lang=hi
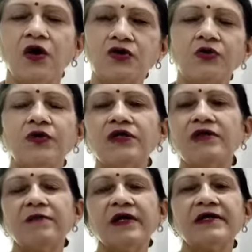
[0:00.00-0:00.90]
और थोड़े
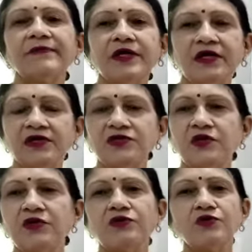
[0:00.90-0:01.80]
दिन बाद आप घर ले
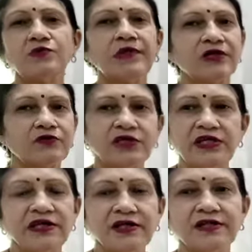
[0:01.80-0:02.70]
जाओगे तो उसमें या तो
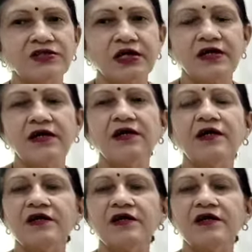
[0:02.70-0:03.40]
कीड़ा लग जाएगा